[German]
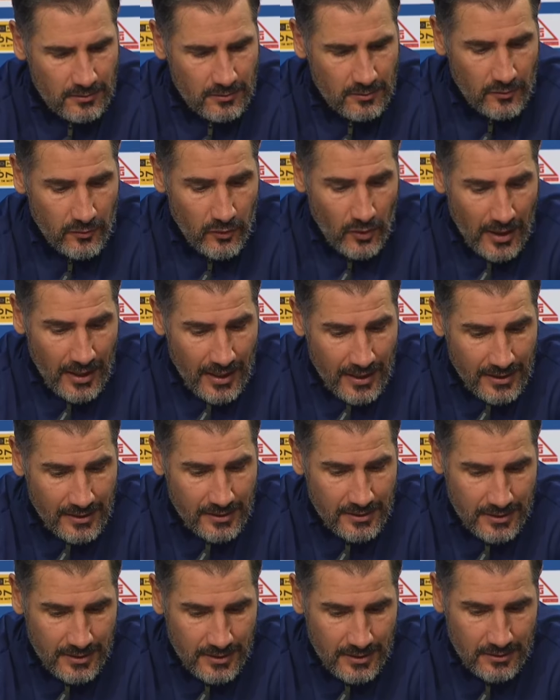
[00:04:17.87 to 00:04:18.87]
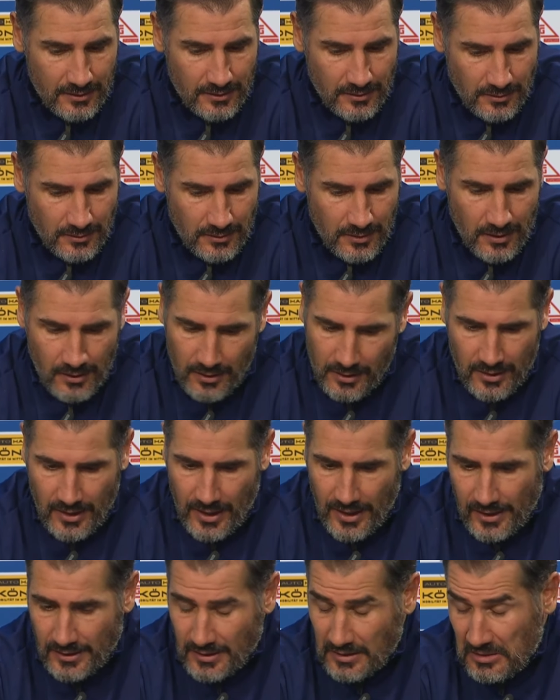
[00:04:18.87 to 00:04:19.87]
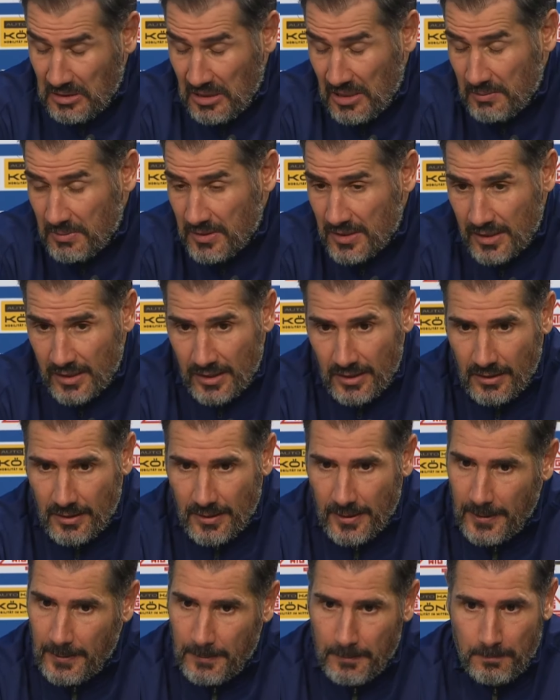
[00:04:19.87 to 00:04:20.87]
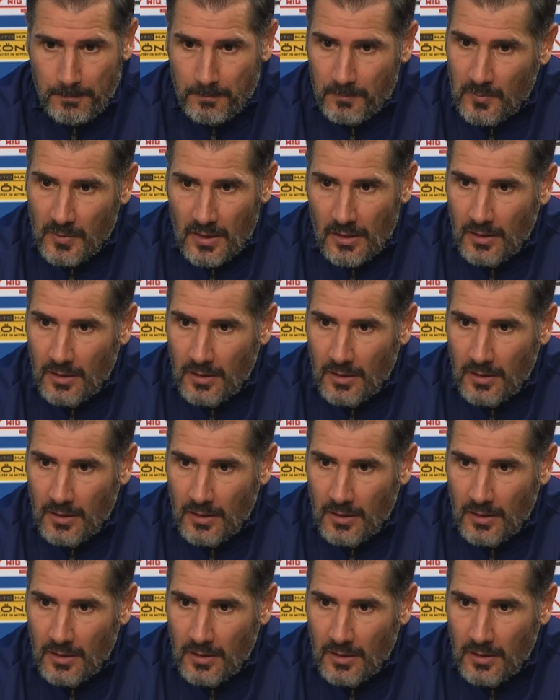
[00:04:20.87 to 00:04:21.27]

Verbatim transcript: vor allen Dingen in der ersten Halbzeit ähm,